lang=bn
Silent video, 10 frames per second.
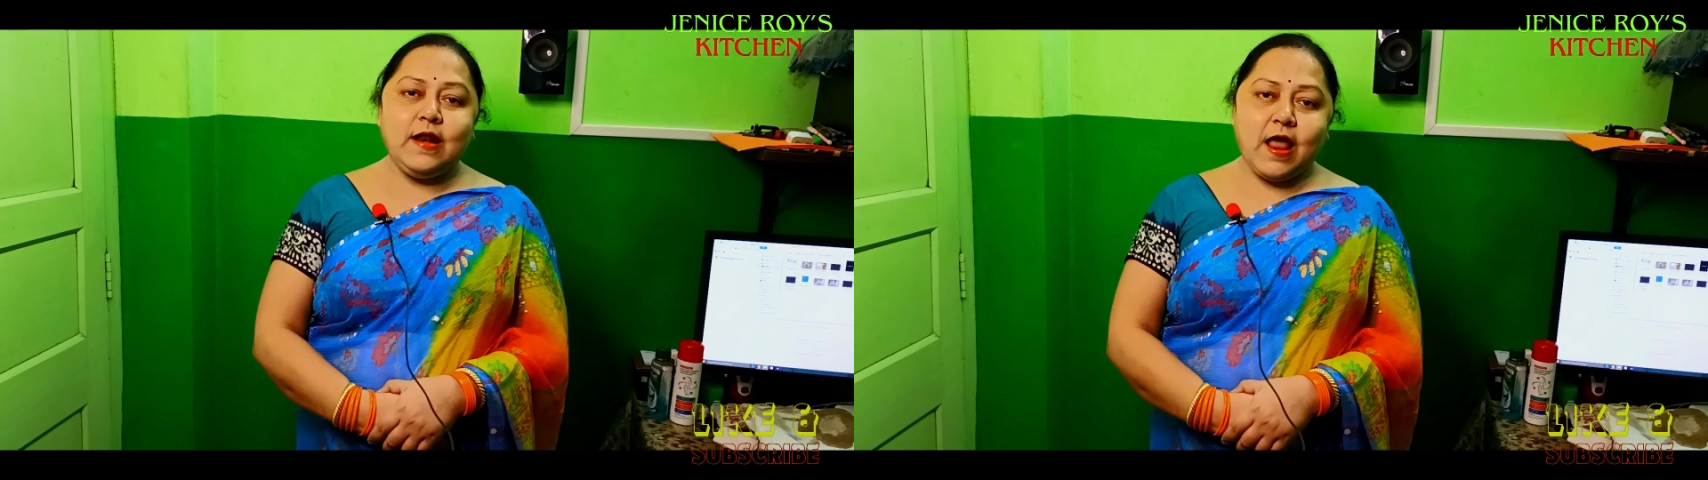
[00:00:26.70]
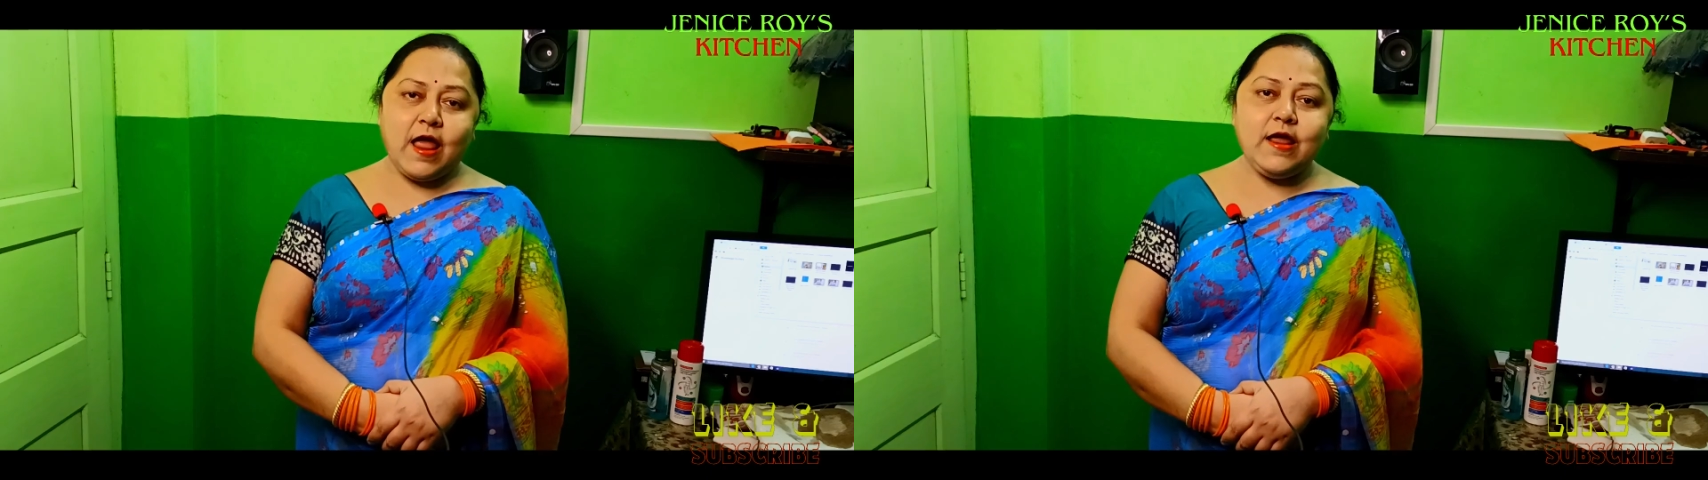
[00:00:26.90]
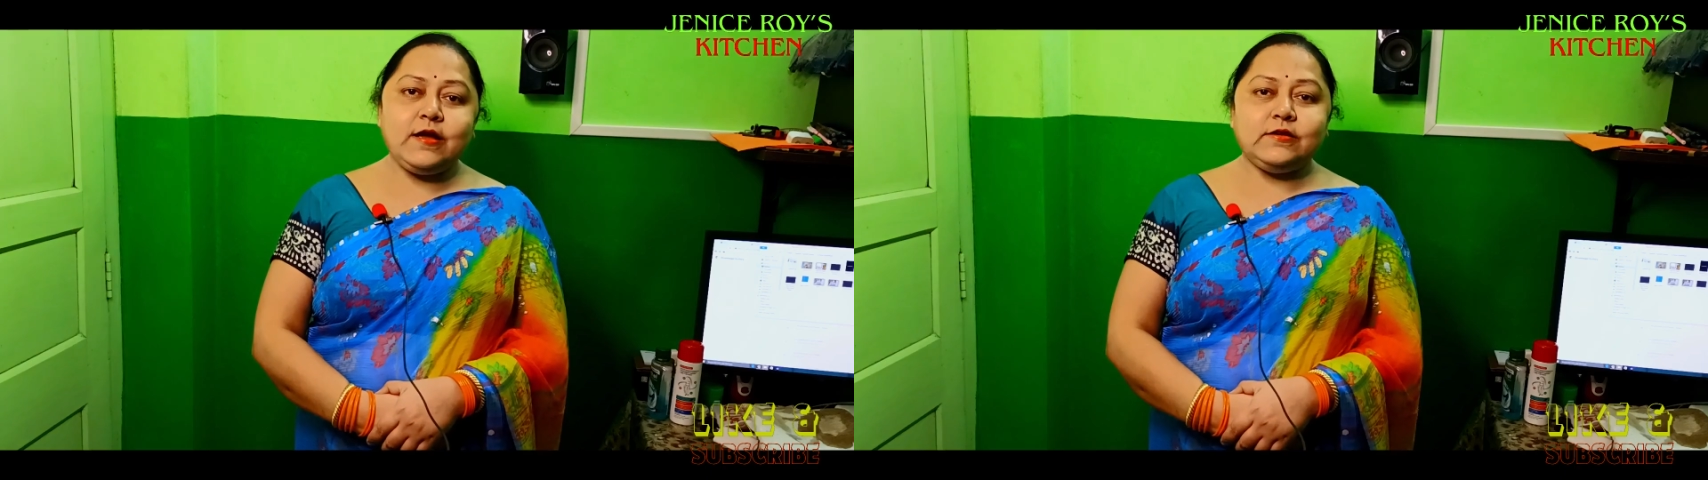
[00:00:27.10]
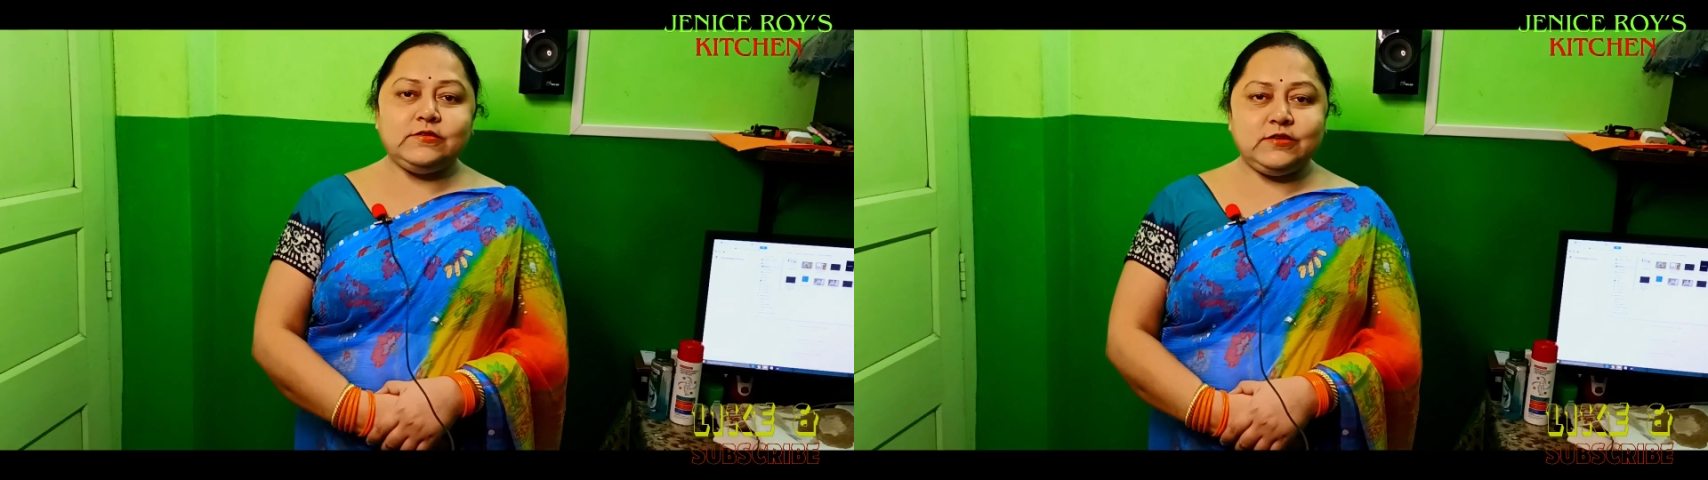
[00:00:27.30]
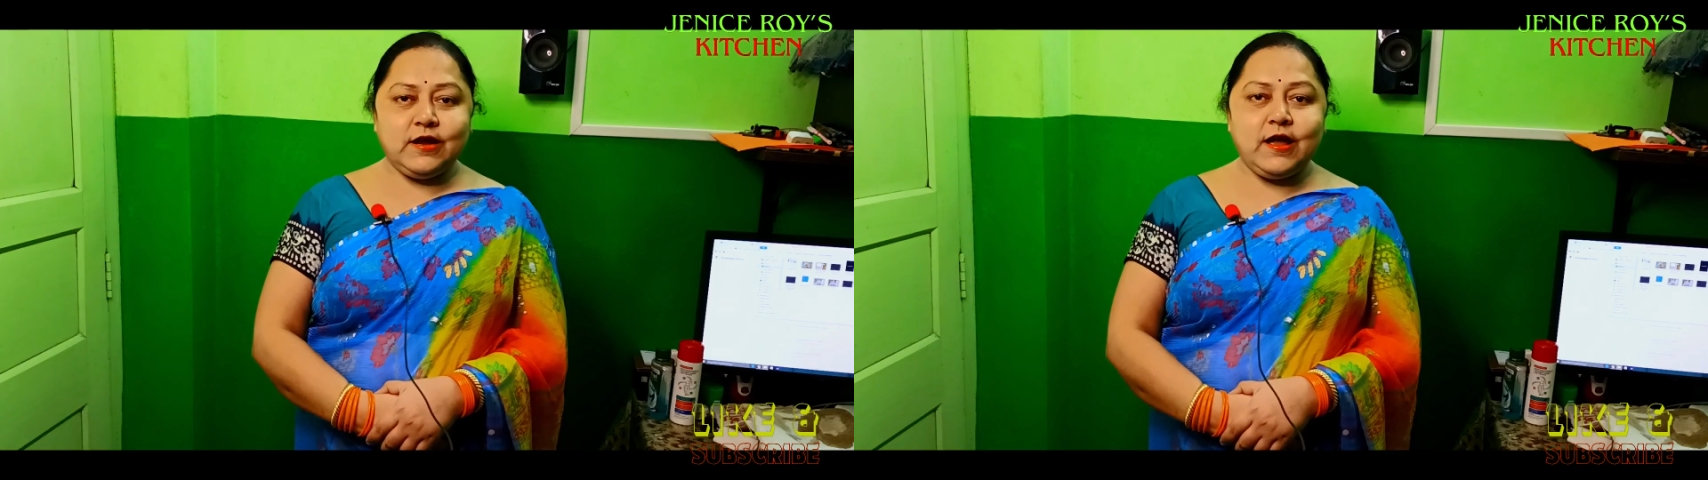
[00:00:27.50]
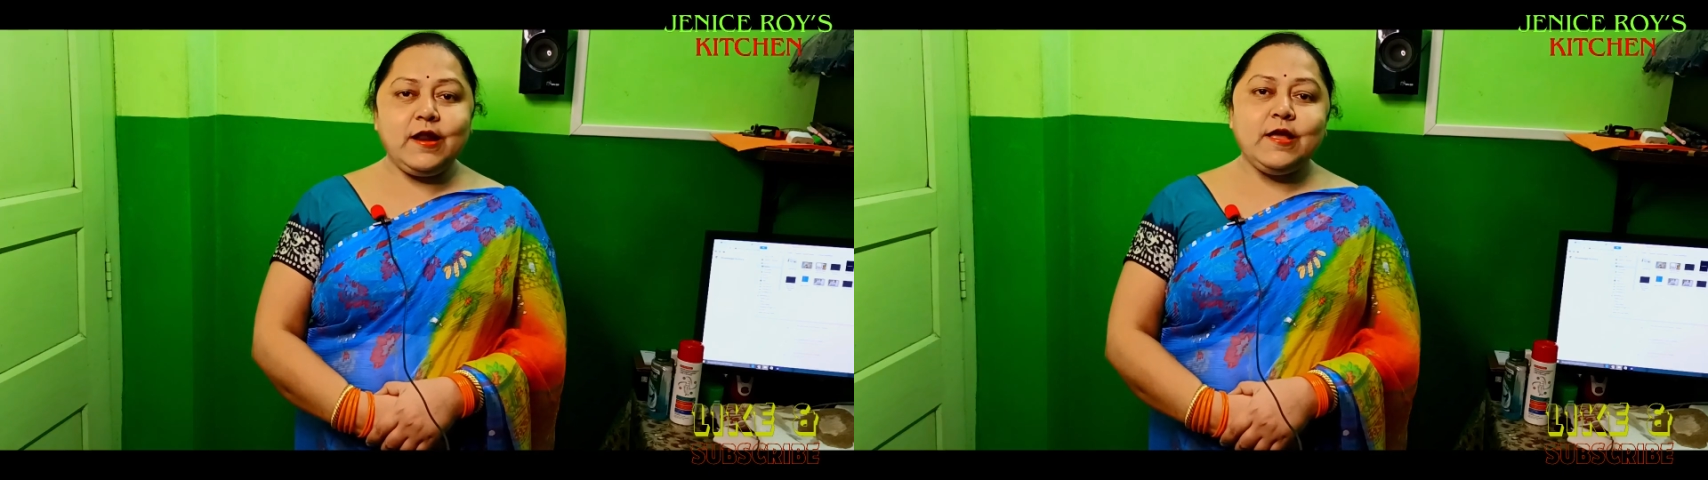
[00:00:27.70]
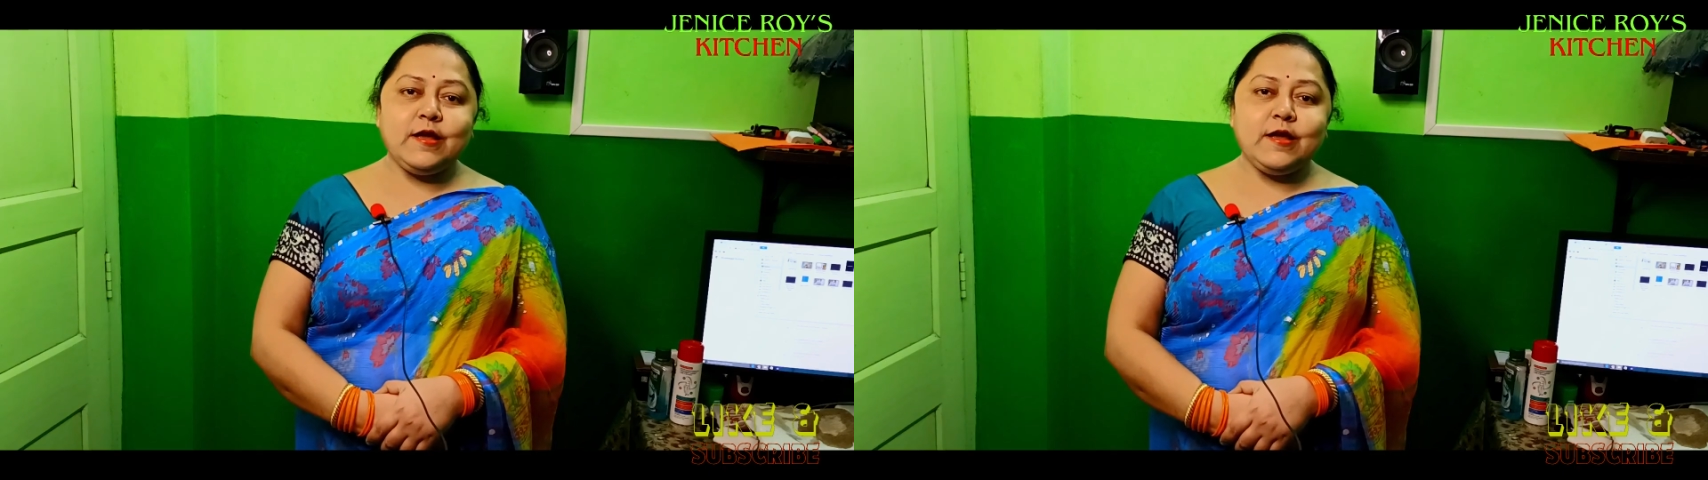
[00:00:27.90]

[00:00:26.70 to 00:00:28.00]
লাইক শেয়ার